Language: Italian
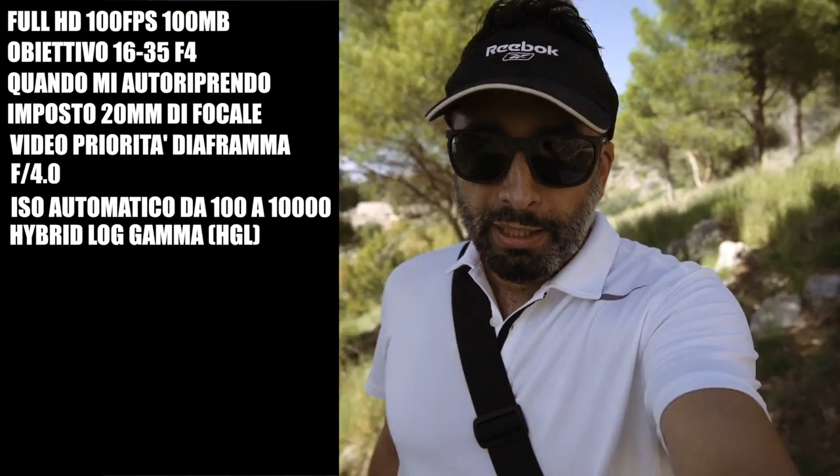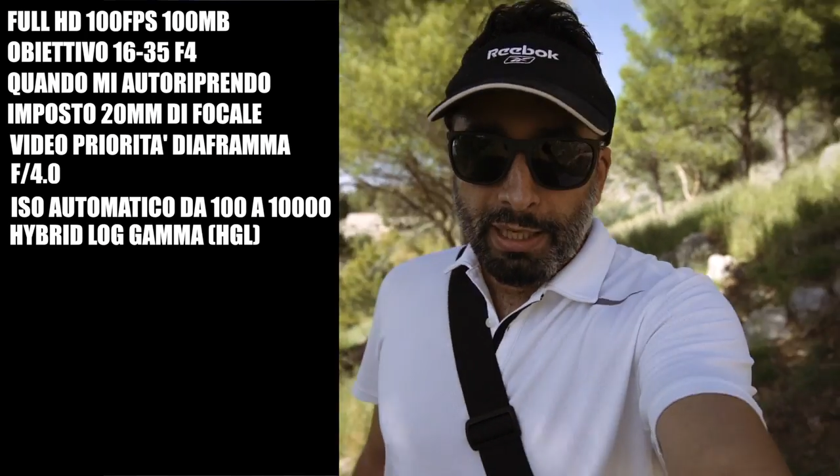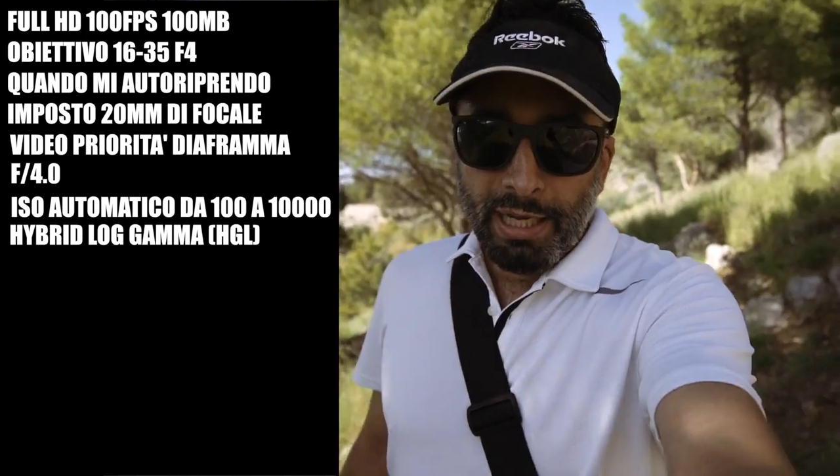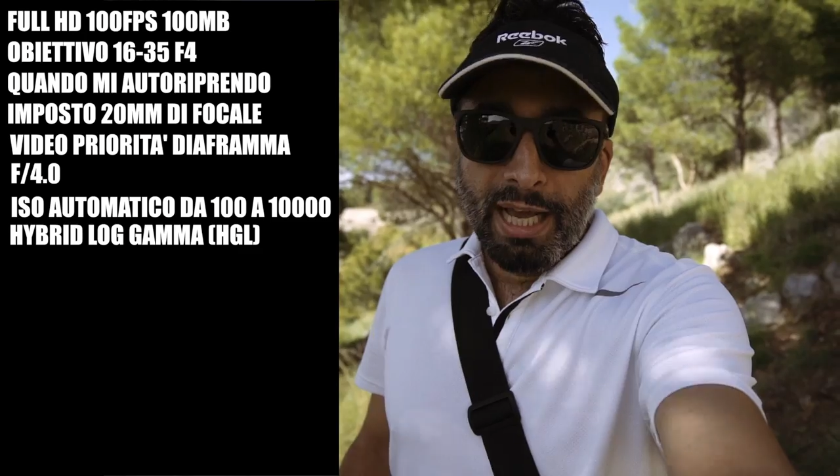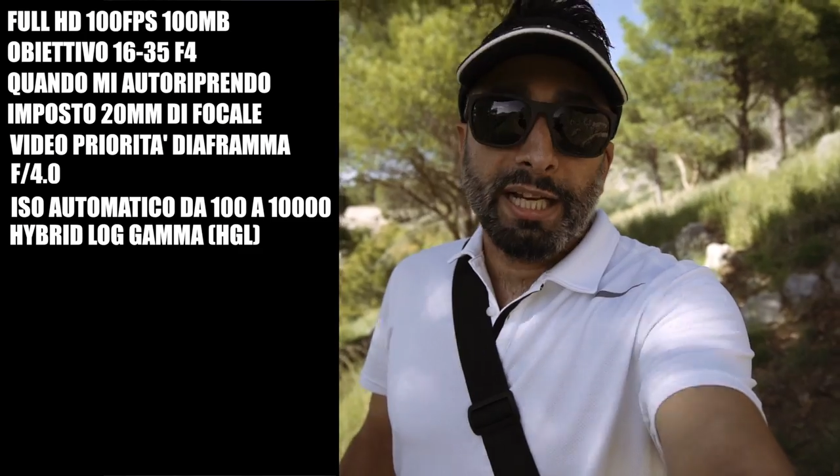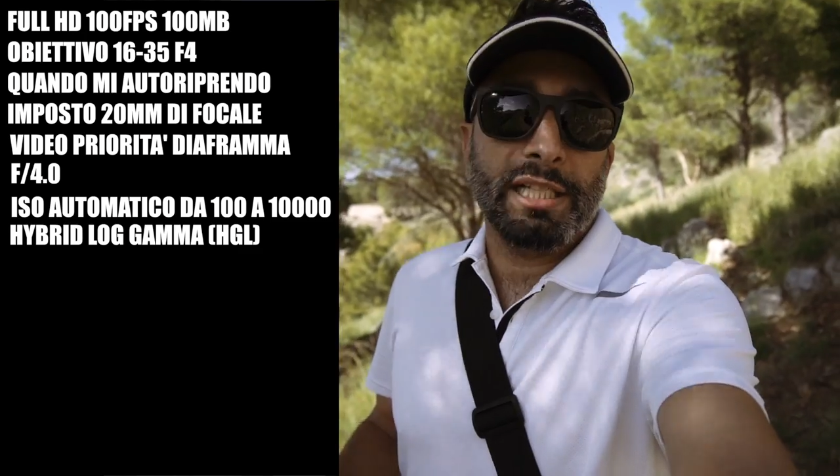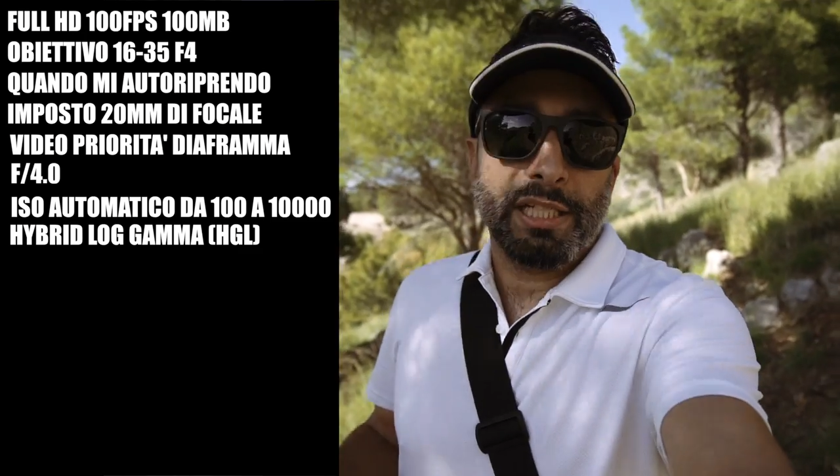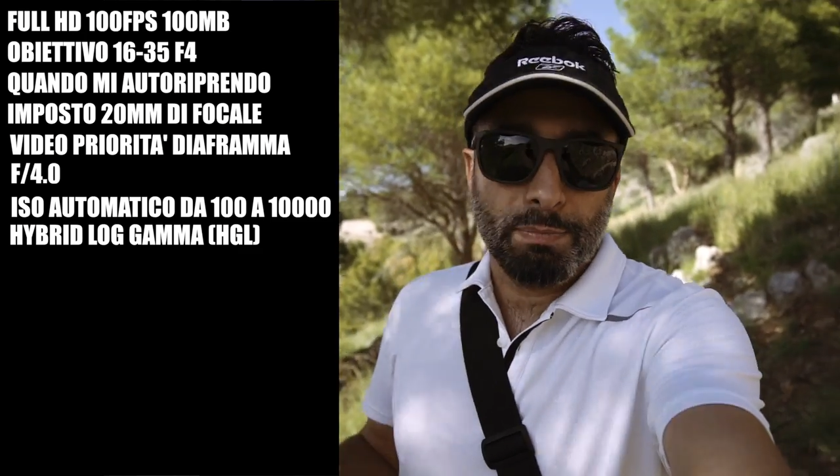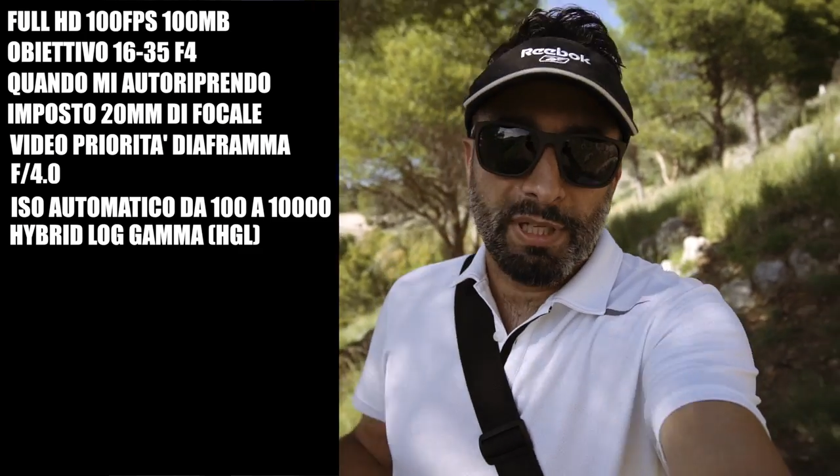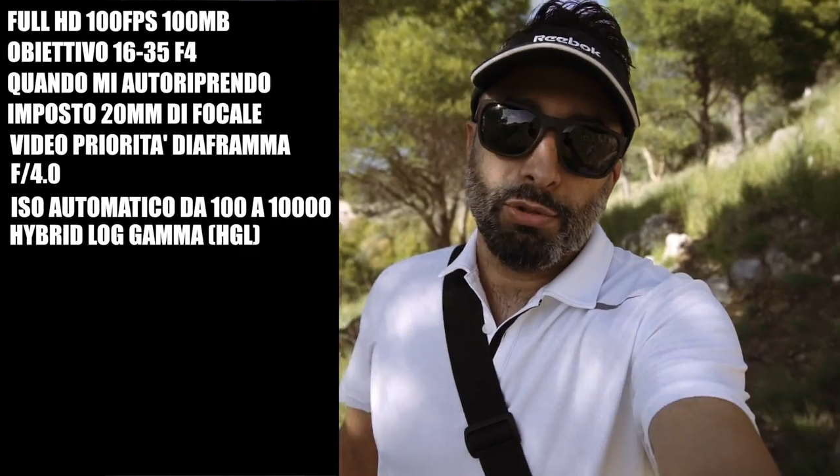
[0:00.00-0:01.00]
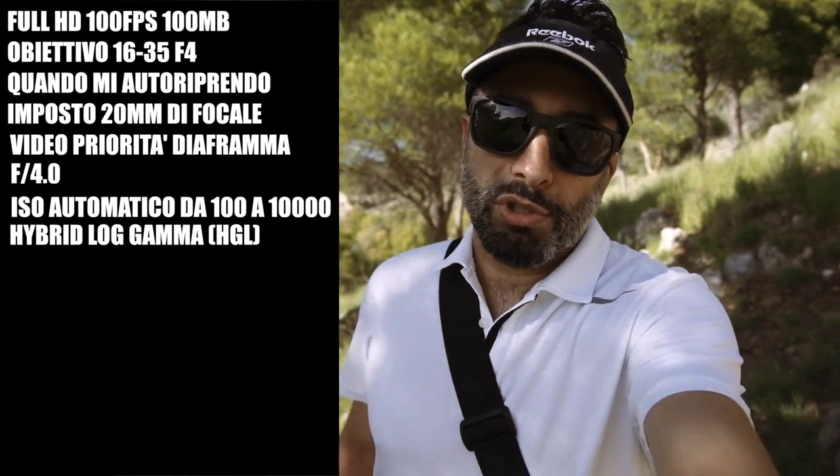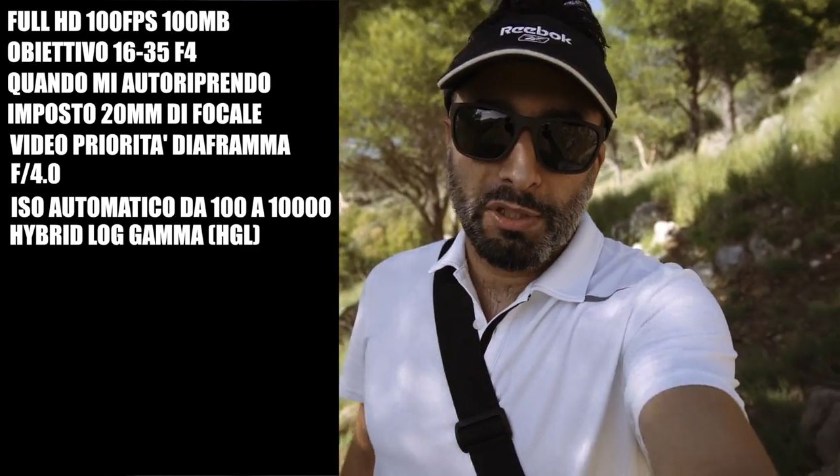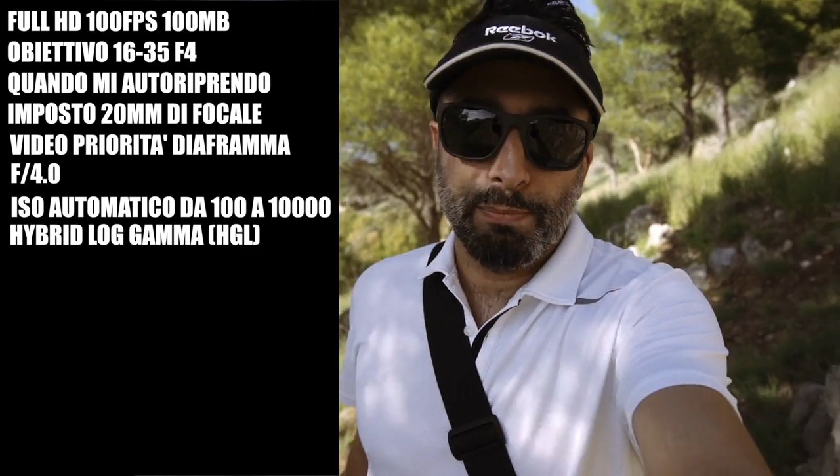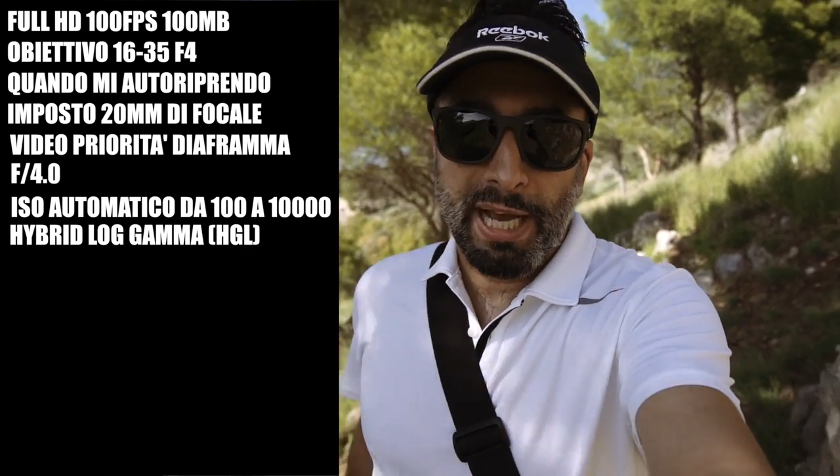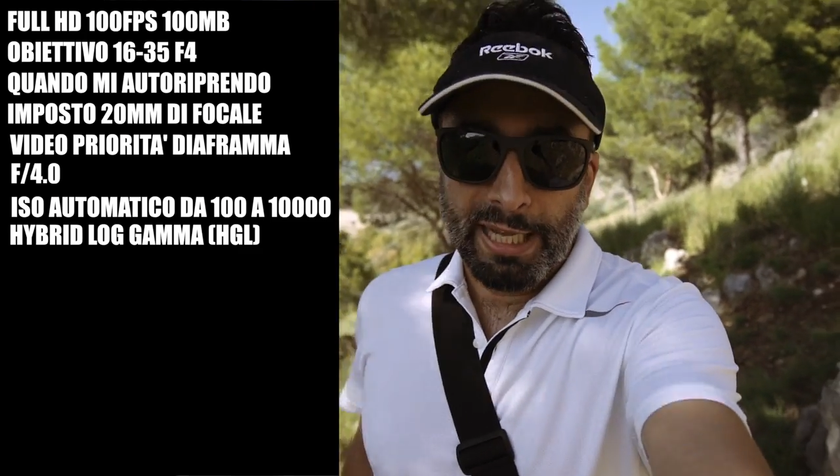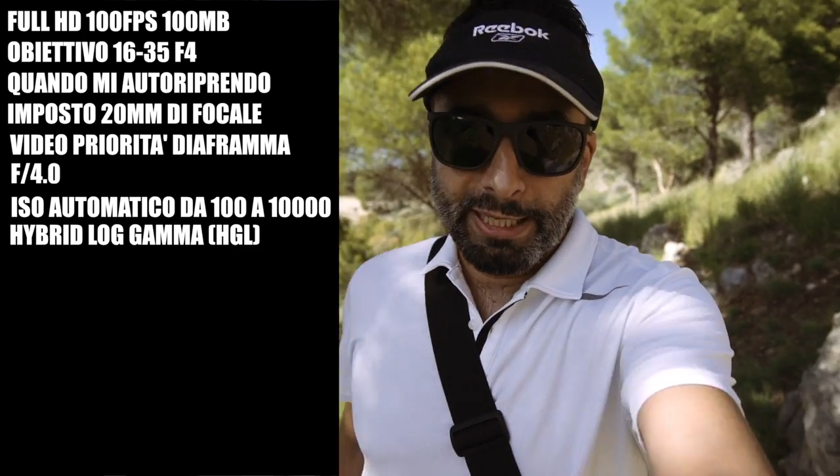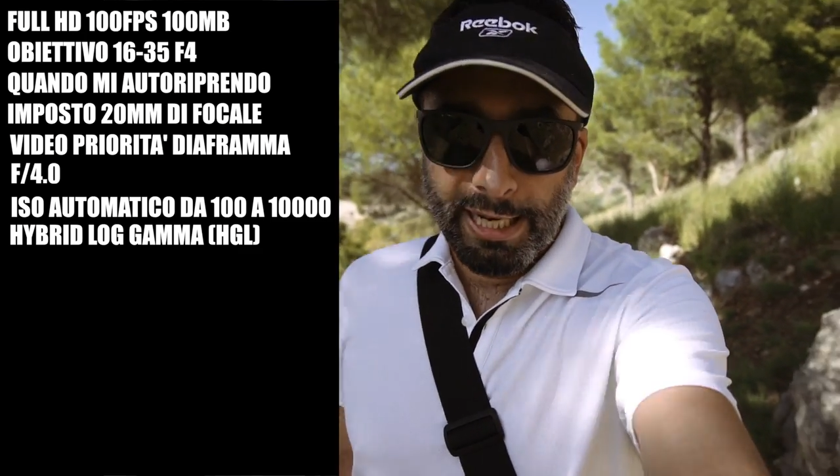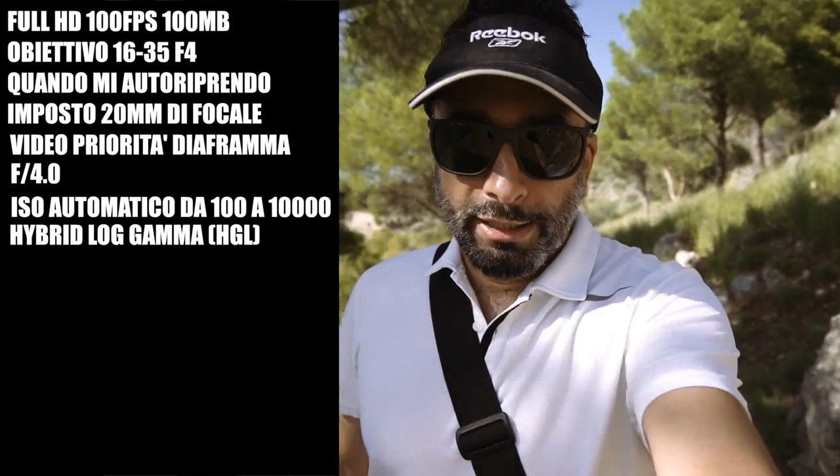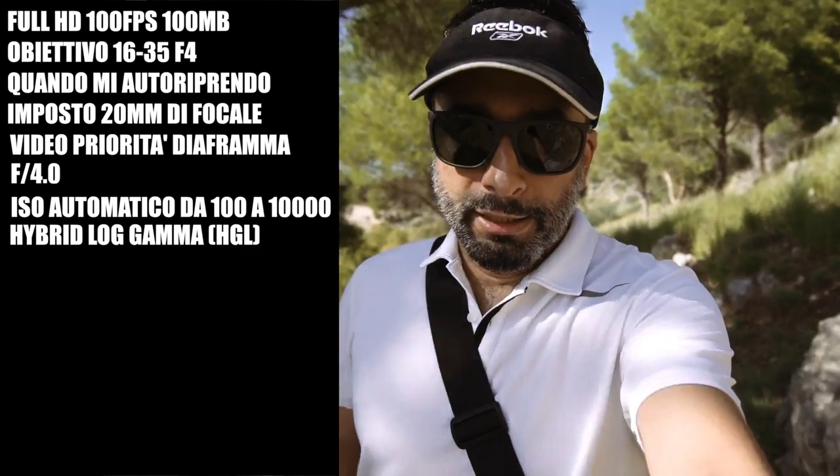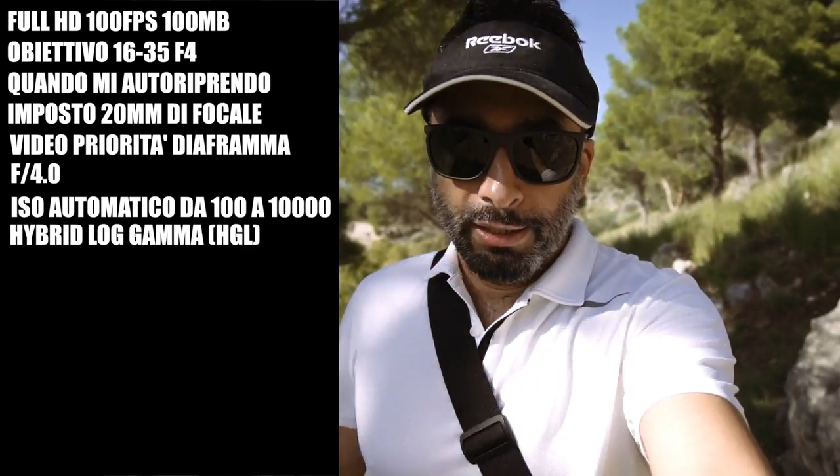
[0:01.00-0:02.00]
e anche se spesso si
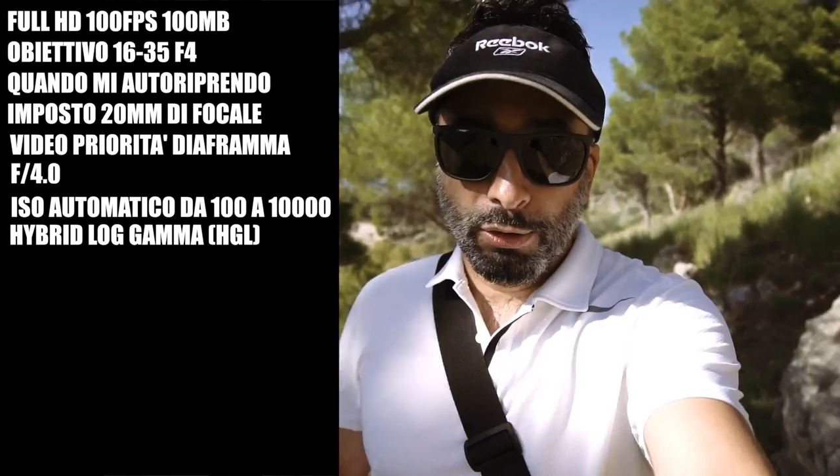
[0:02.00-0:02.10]
sbaglia,